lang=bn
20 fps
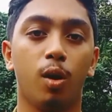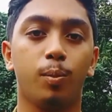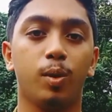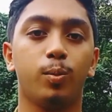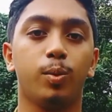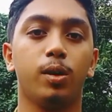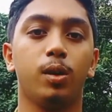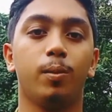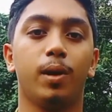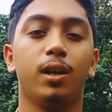তো
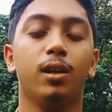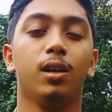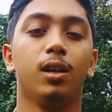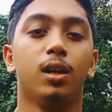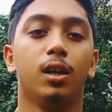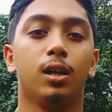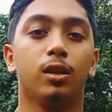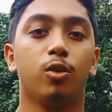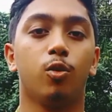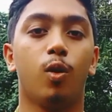আর
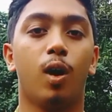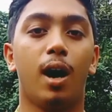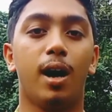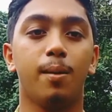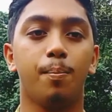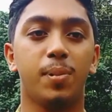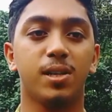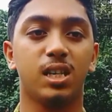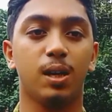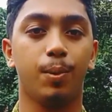পাশাপাশি
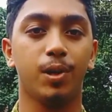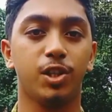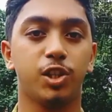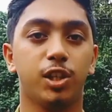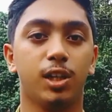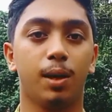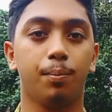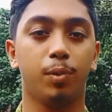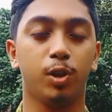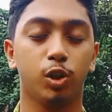আপনি
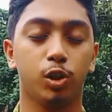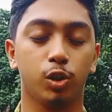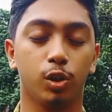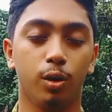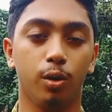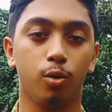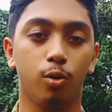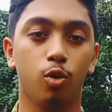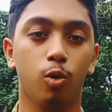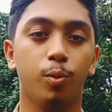খুবই অল্প
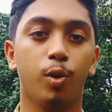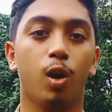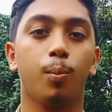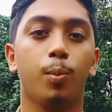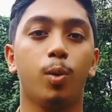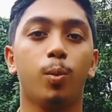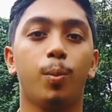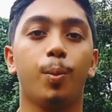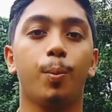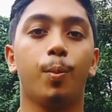পরিমাণে
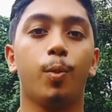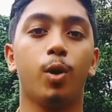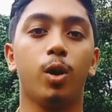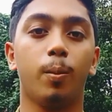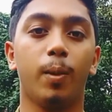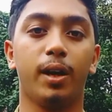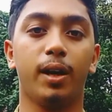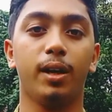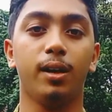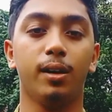আপনার
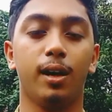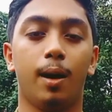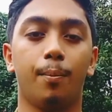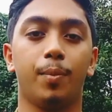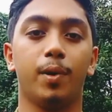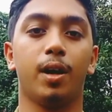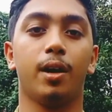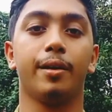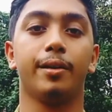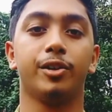সেটা
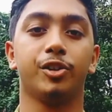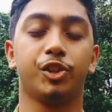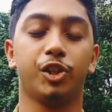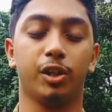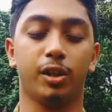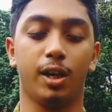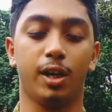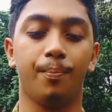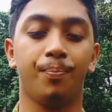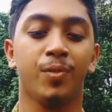
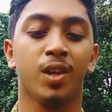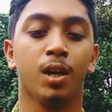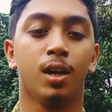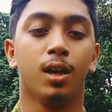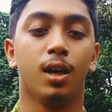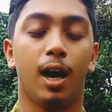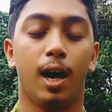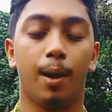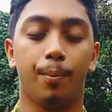আপনার যে